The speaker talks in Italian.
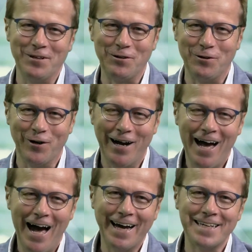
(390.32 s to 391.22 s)
ancora,
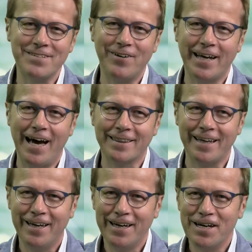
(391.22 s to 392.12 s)
anche se
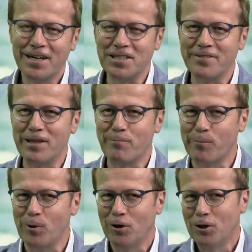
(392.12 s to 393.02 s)
variate, che si vede
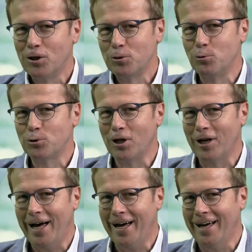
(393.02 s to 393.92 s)
proprio tutta
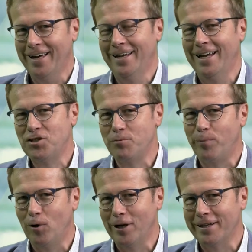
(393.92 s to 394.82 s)
la, la
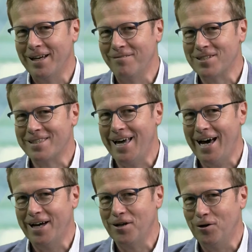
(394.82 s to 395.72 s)
cipolla del
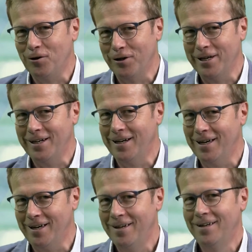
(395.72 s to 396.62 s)
vestiario eh. in,
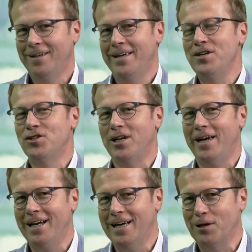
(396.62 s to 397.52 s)
eh, in,
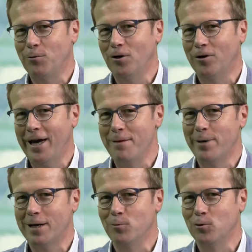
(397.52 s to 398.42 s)
scena, da quello che è in
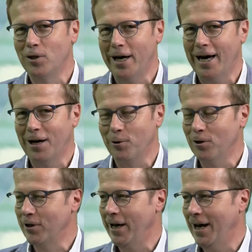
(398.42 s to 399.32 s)
Bermuda a
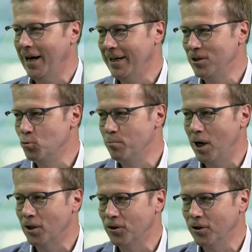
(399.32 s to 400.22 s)
quello che ha il
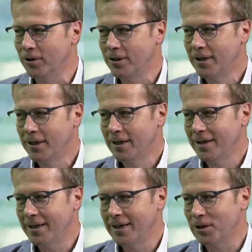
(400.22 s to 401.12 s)
giubbotto. Mm.
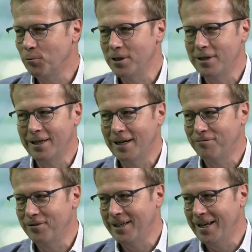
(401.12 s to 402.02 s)
quindi alla
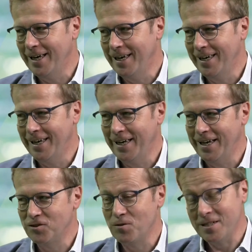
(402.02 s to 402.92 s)

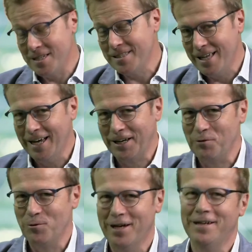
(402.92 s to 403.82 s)
fine esiste anche
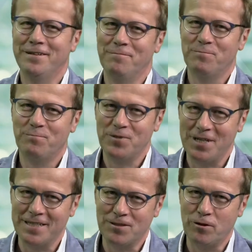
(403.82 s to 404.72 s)
una
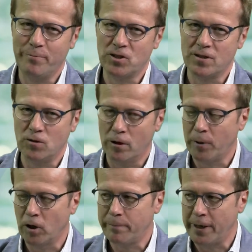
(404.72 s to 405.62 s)
sensazione di percezione.
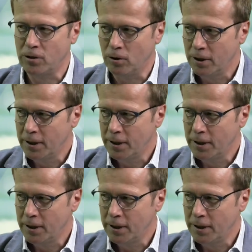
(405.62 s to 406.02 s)
Però ripeto,